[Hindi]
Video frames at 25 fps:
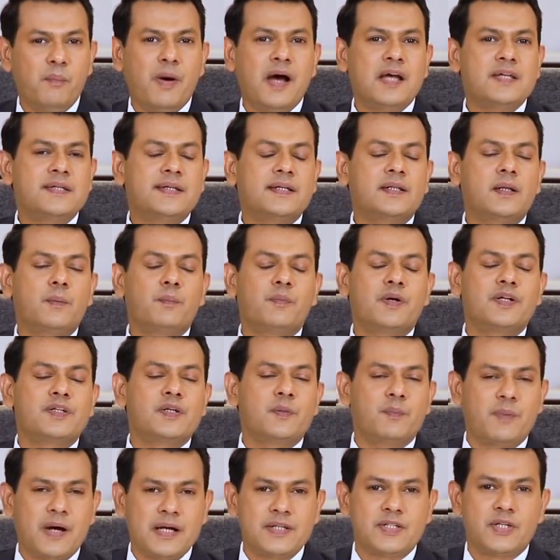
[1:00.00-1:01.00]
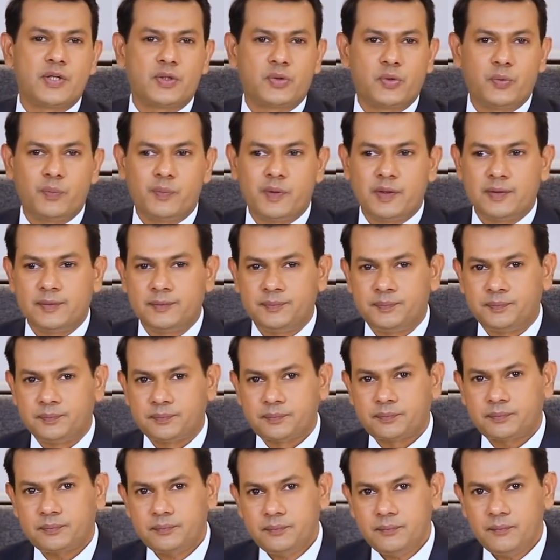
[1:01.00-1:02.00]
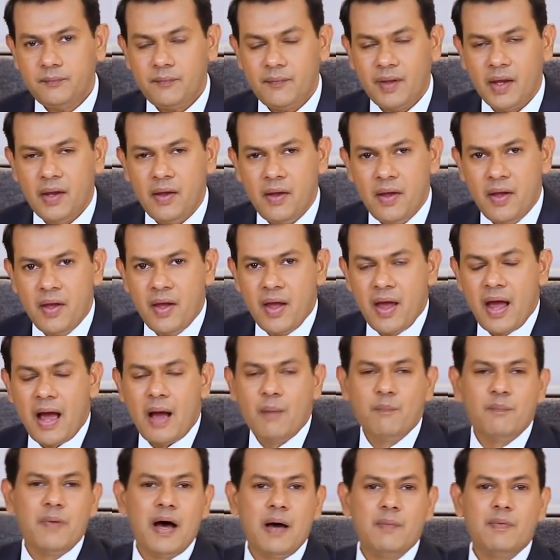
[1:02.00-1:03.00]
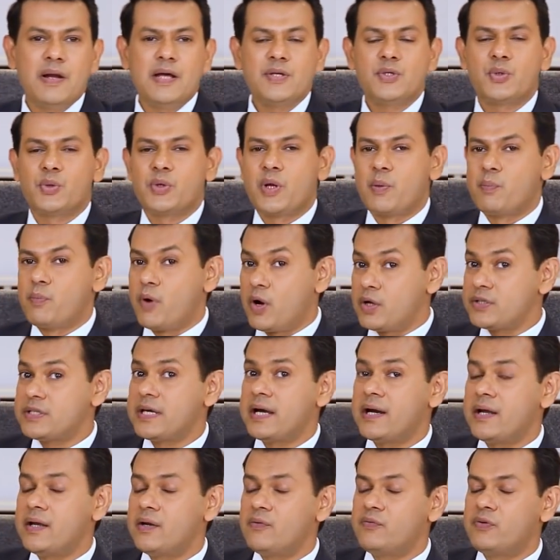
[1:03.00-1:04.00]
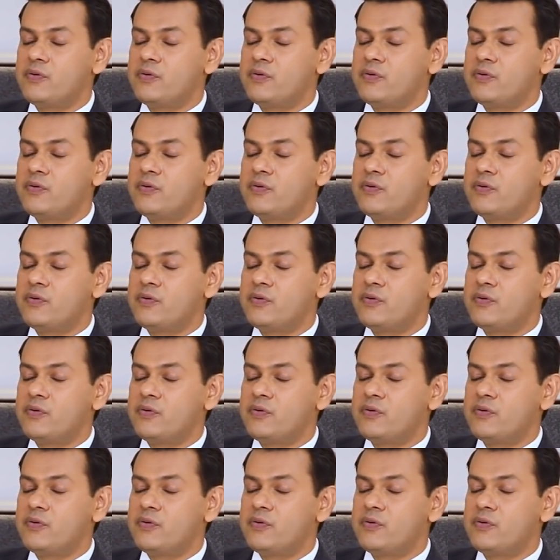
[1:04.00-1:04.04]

22 सितंबर से 22 अक्टूबर अब मामला सुने बहुत सारे